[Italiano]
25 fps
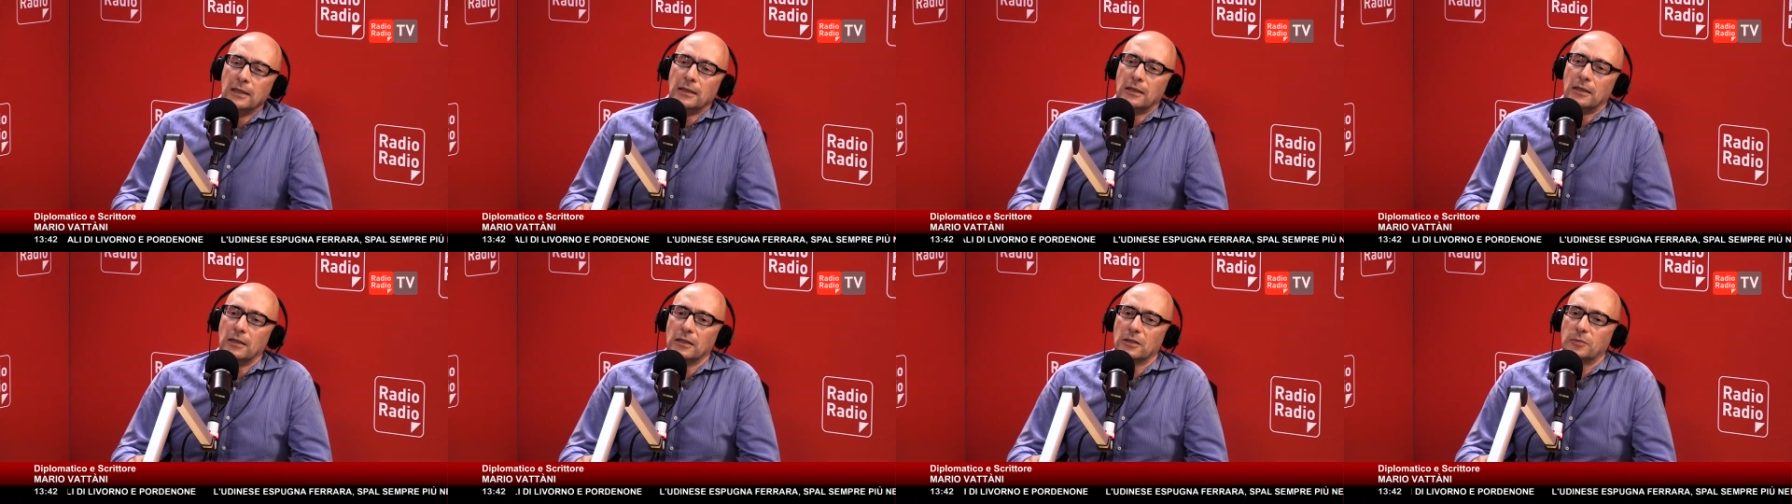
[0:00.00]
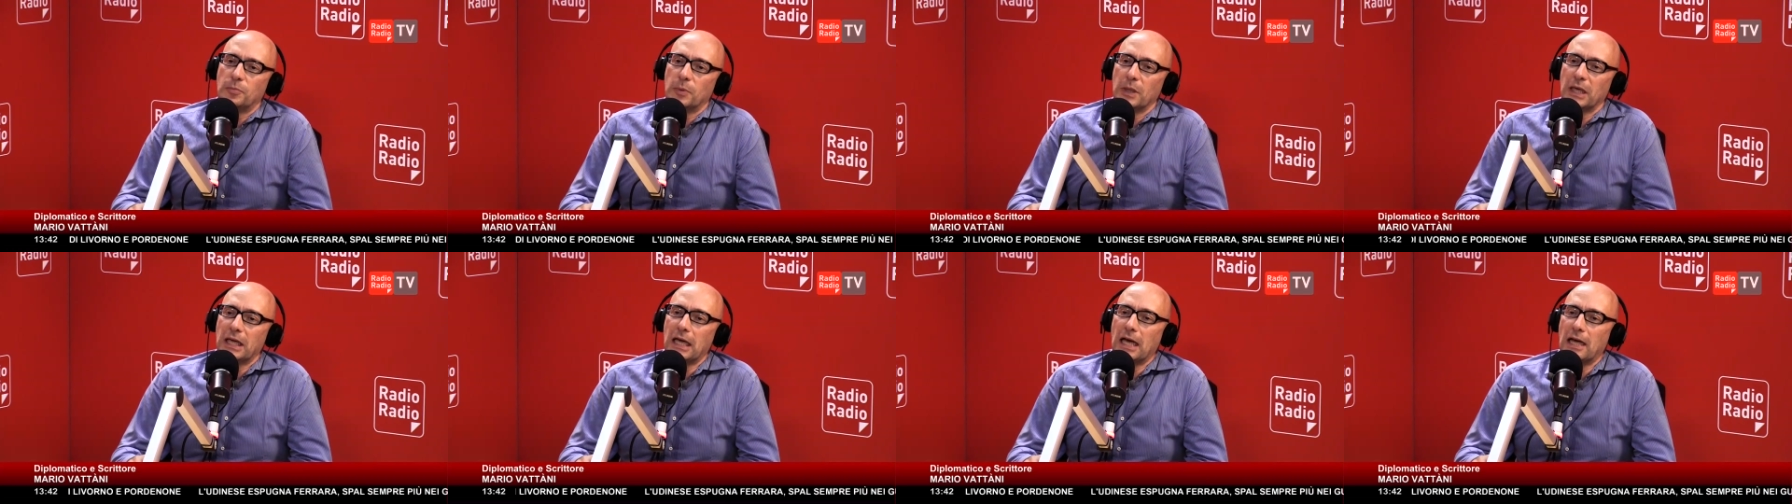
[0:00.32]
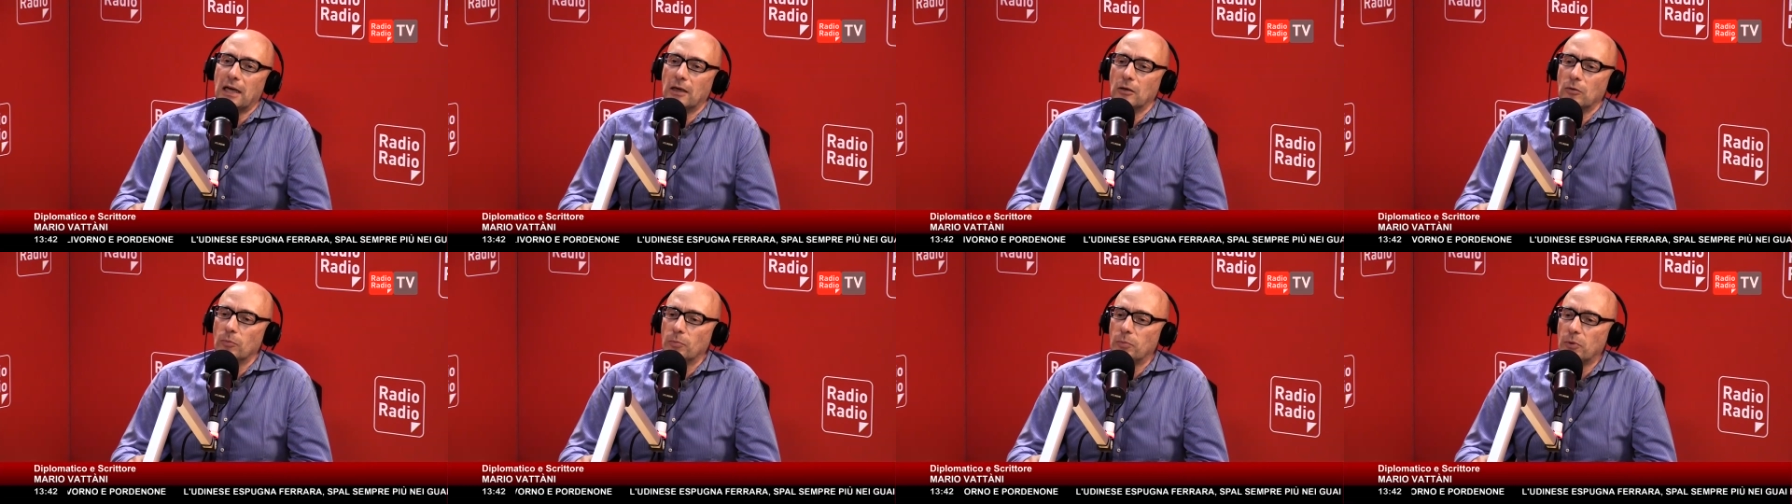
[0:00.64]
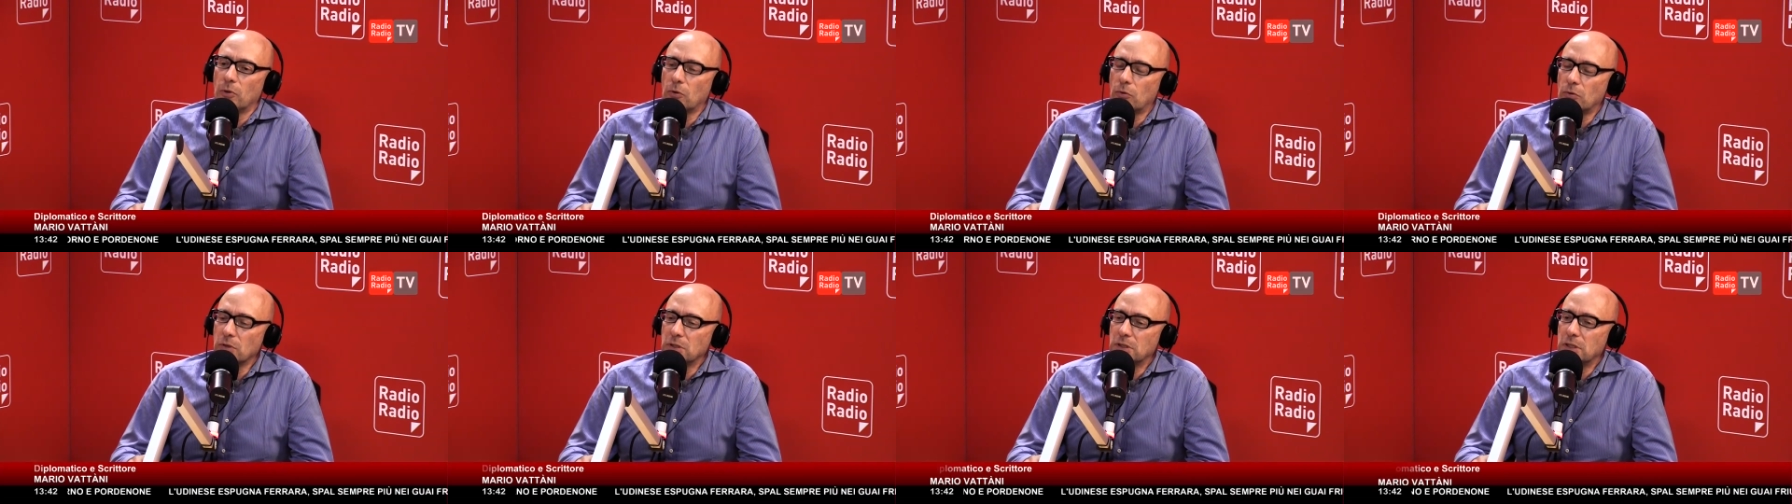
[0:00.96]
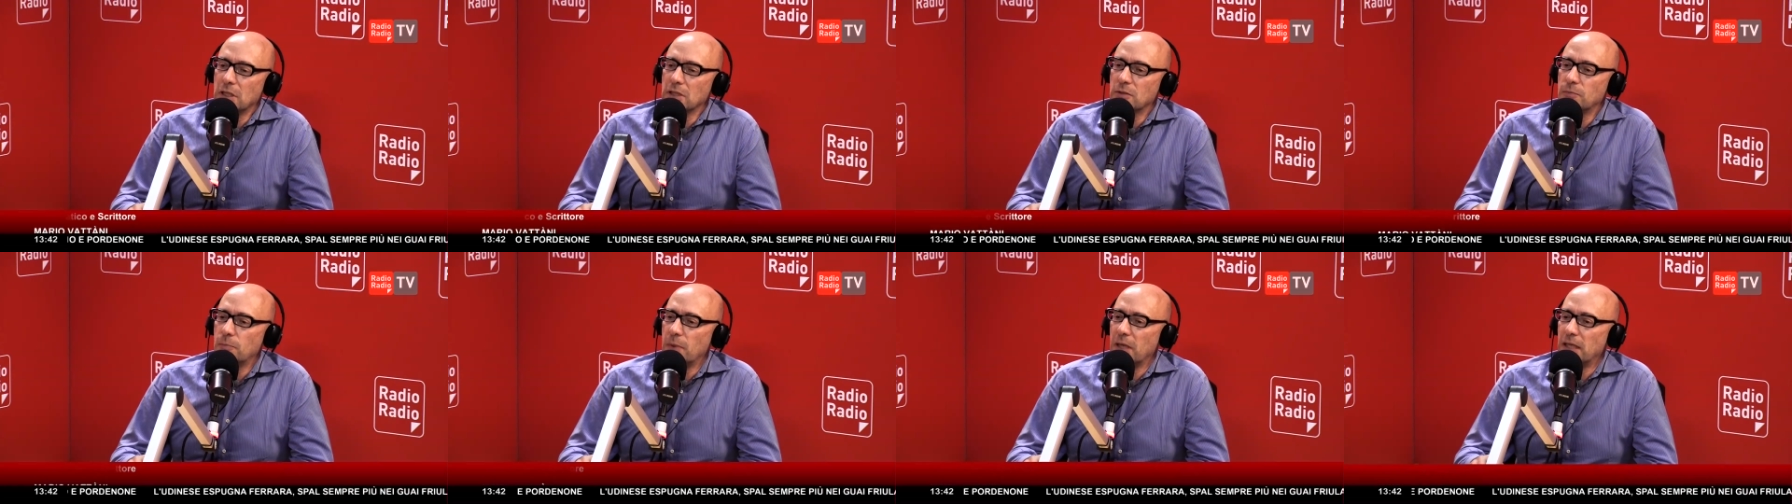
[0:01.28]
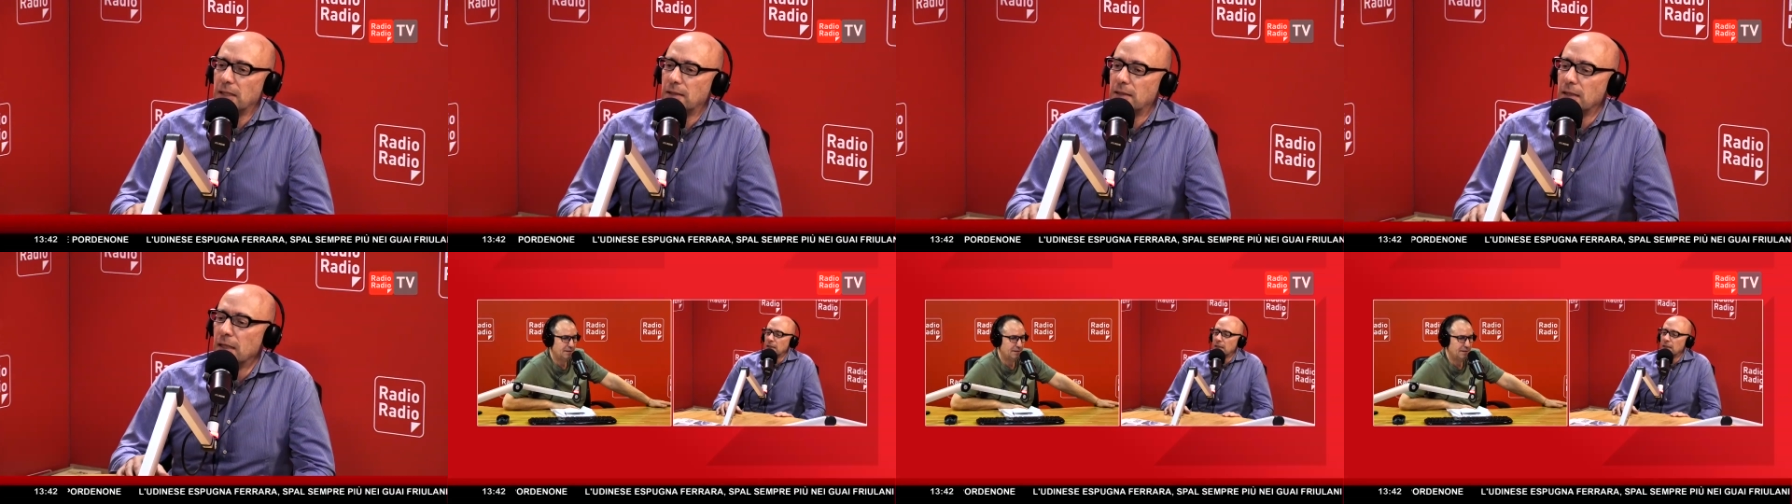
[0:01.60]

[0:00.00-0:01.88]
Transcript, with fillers: eh, spiegarle un po' questi aspetti.